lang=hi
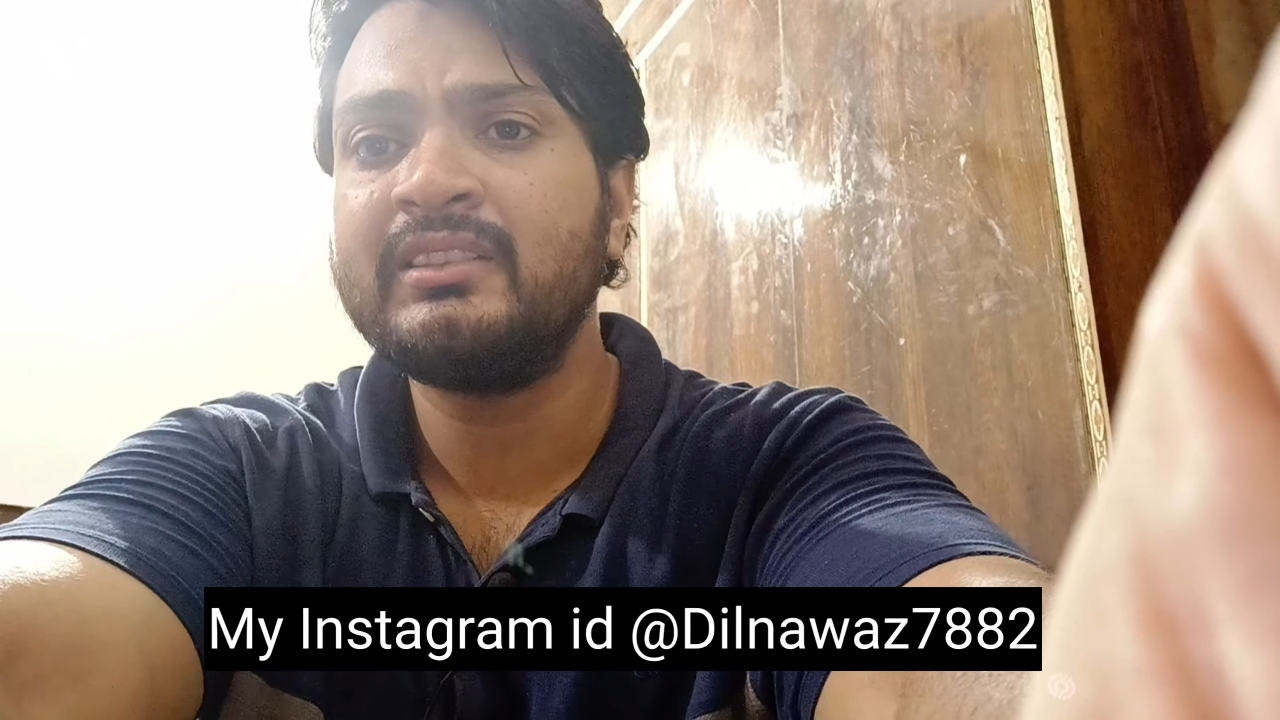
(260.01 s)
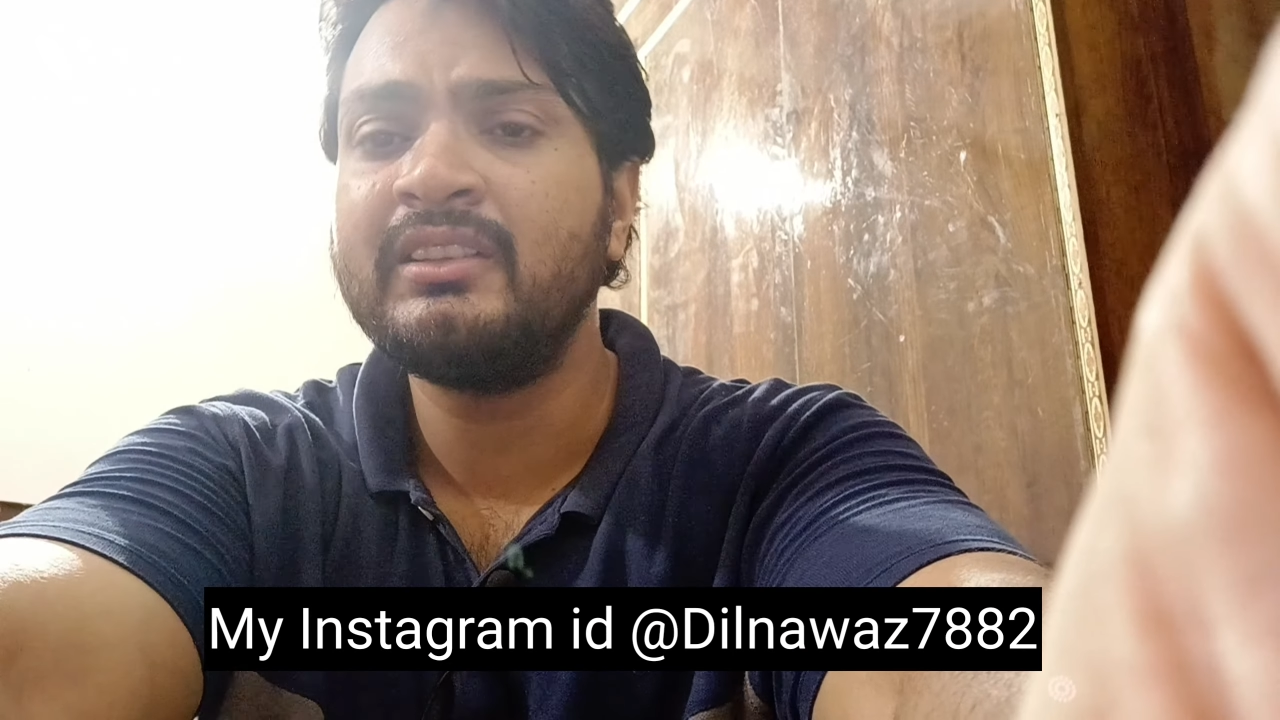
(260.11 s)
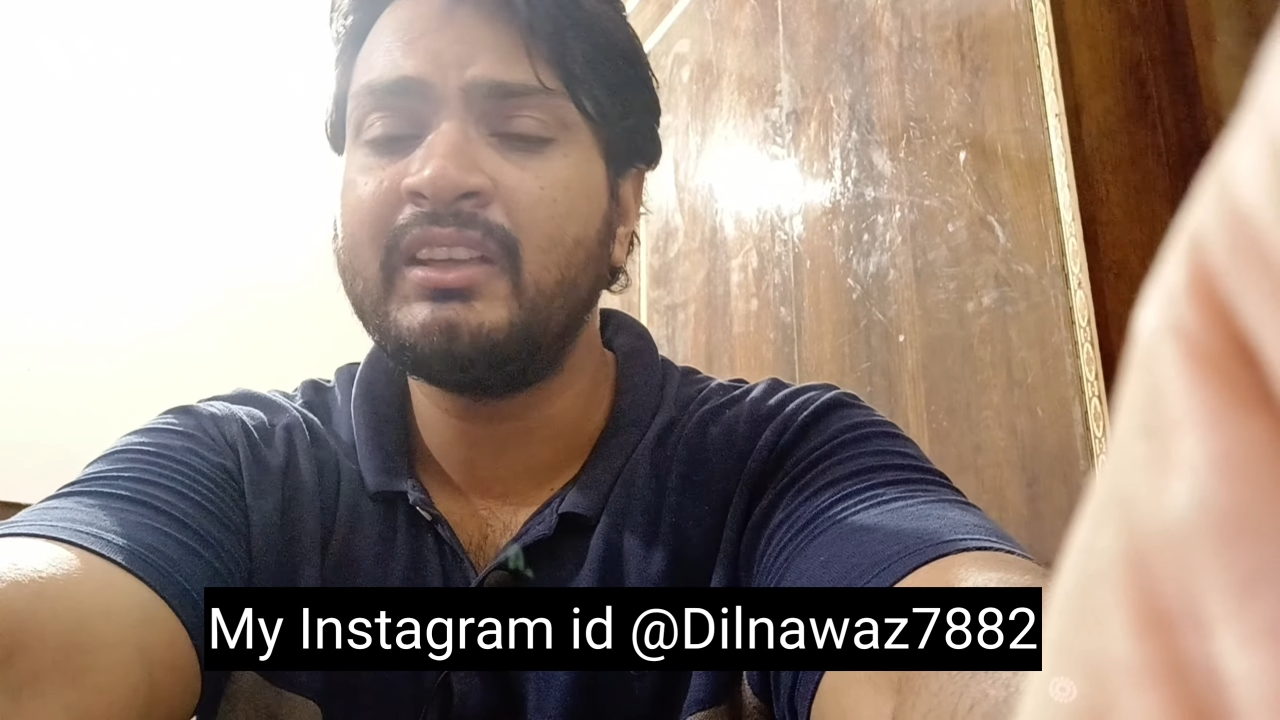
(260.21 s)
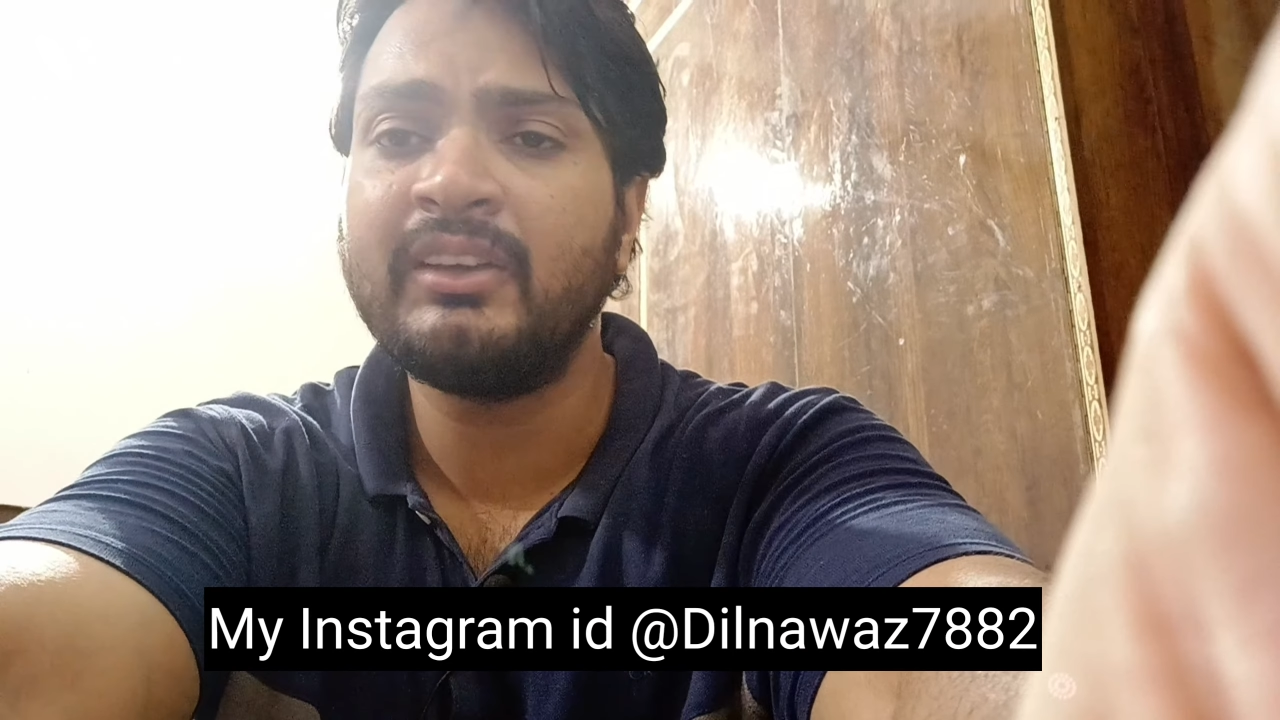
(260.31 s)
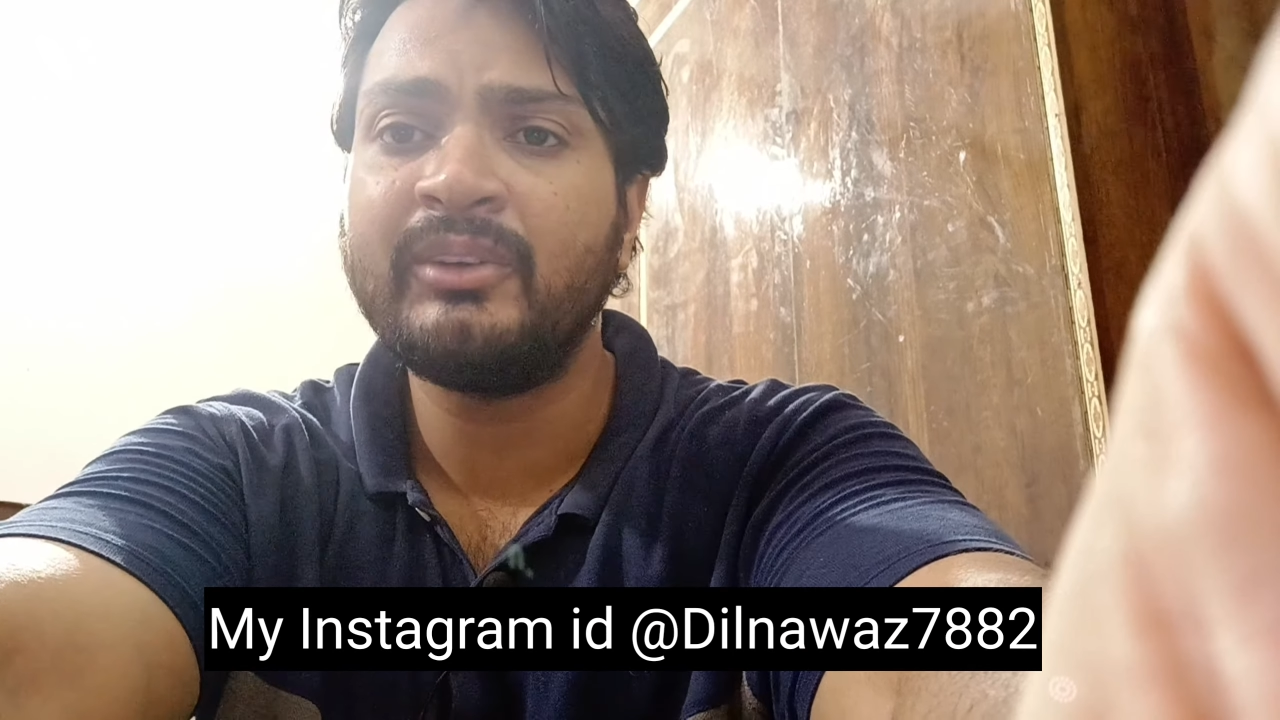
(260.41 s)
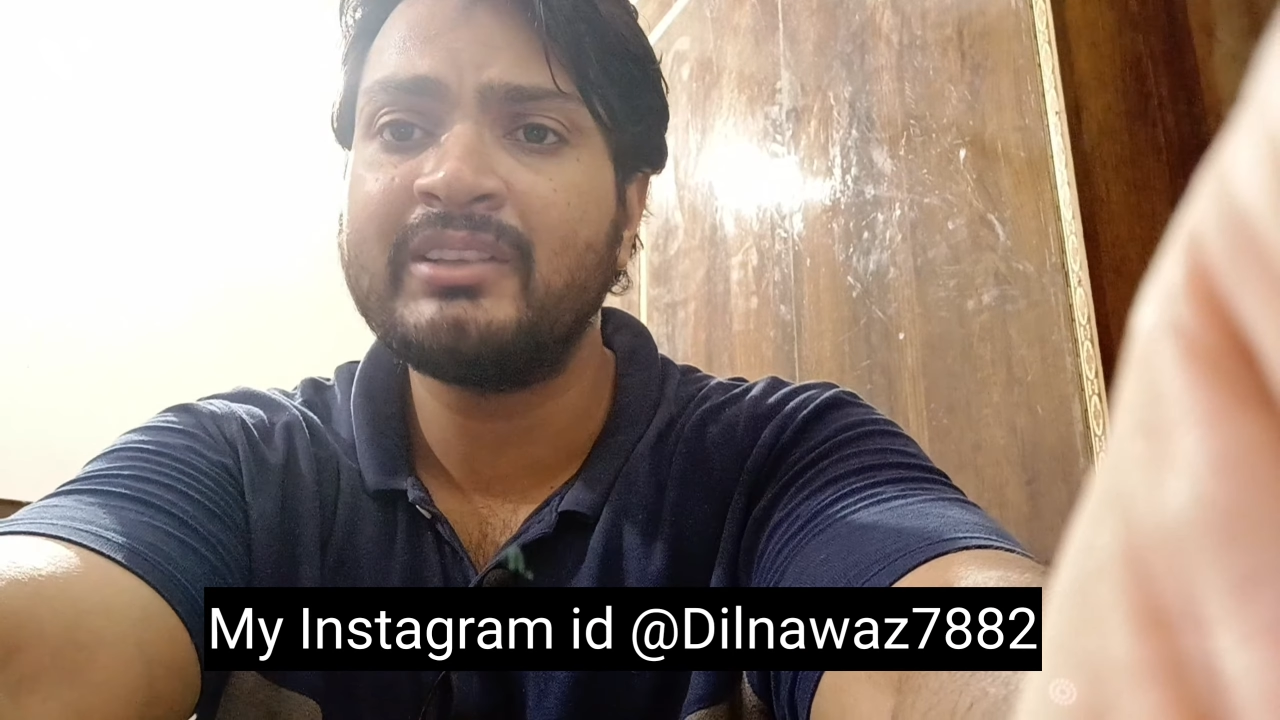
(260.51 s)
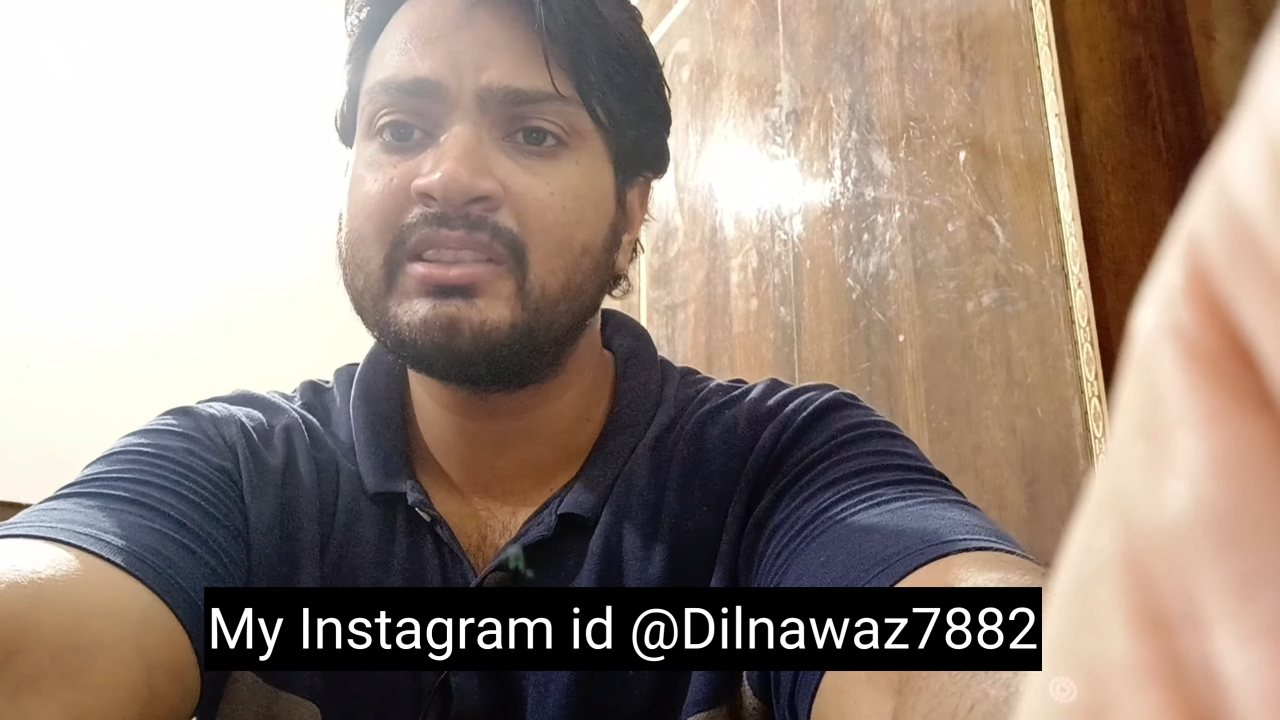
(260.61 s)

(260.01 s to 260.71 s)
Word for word: दिल नवाज़